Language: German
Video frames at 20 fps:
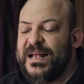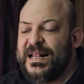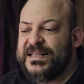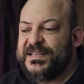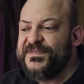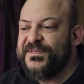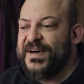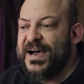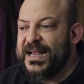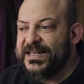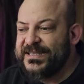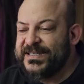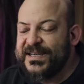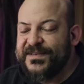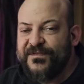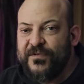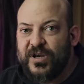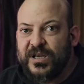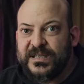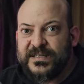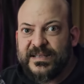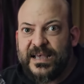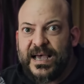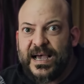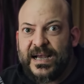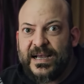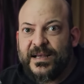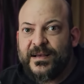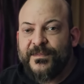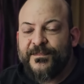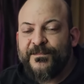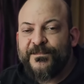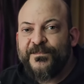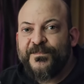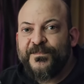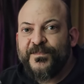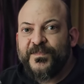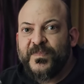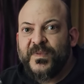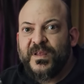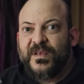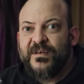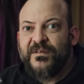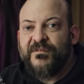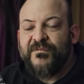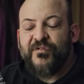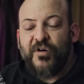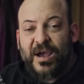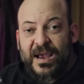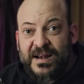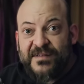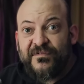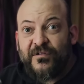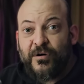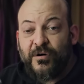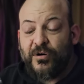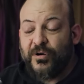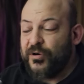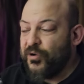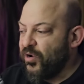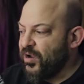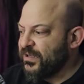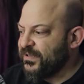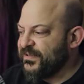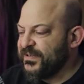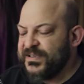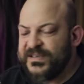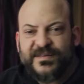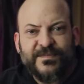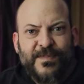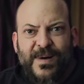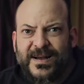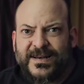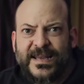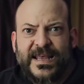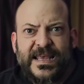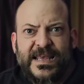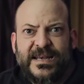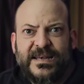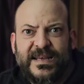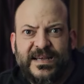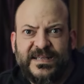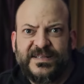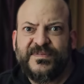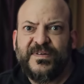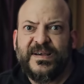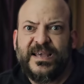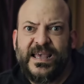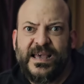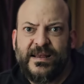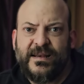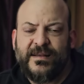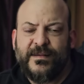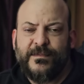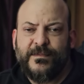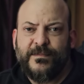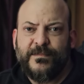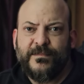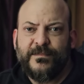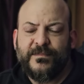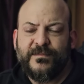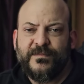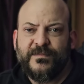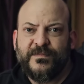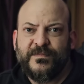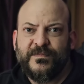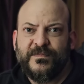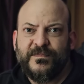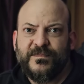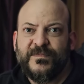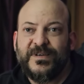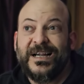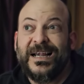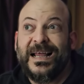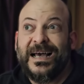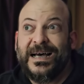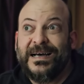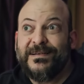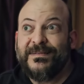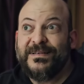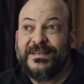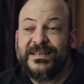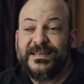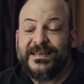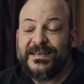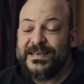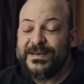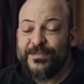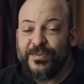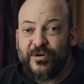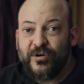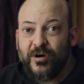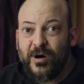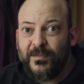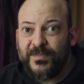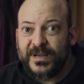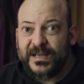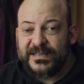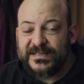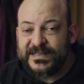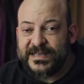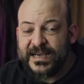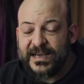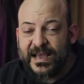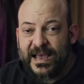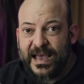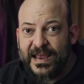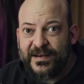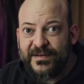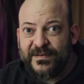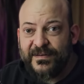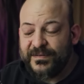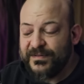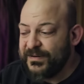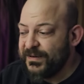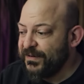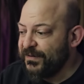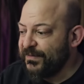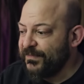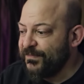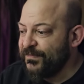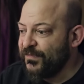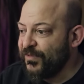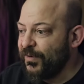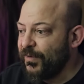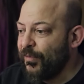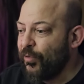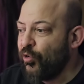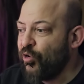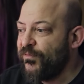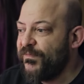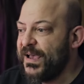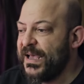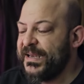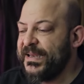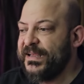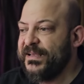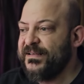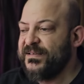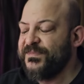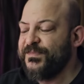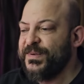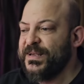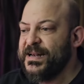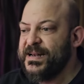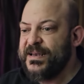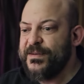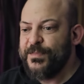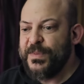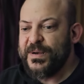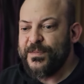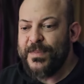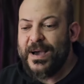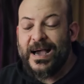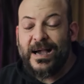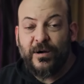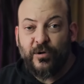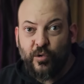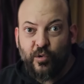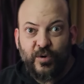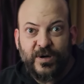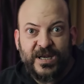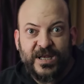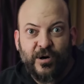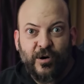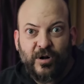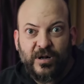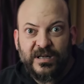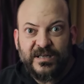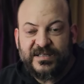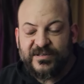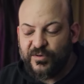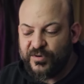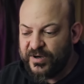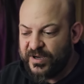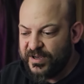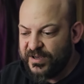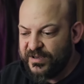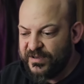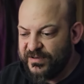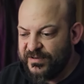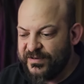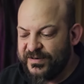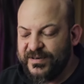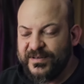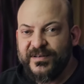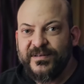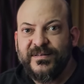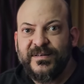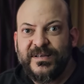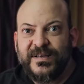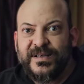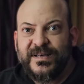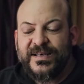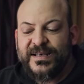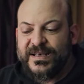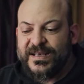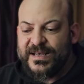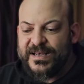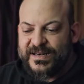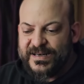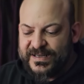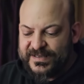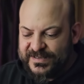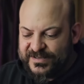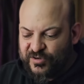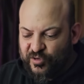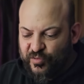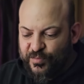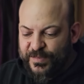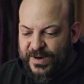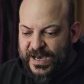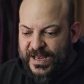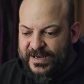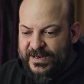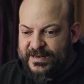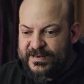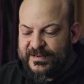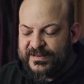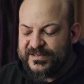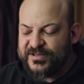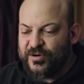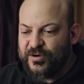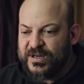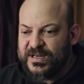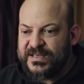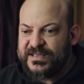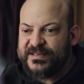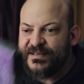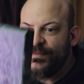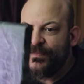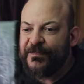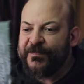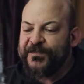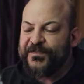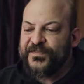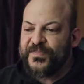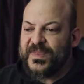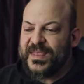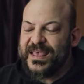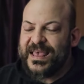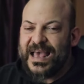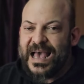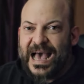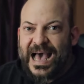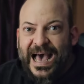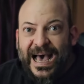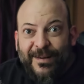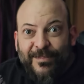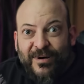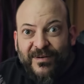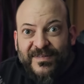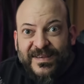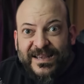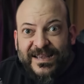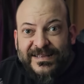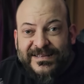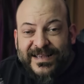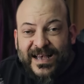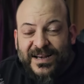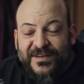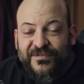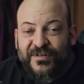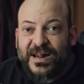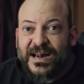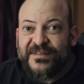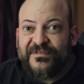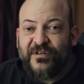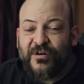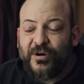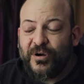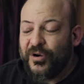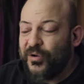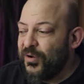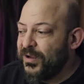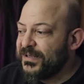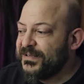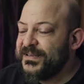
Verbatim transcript: als Fazit würde ich sagen, für 11,90 Euro macht ihr hier nichts verkehrt. Klar, ihr bekommt jetzt hier kein ähm, hochwertiges Bild mit Mahagoniholz oder, äh, ne, das ist unbehandeltes Holz. Aber wie gesagt, für 11,90 Euro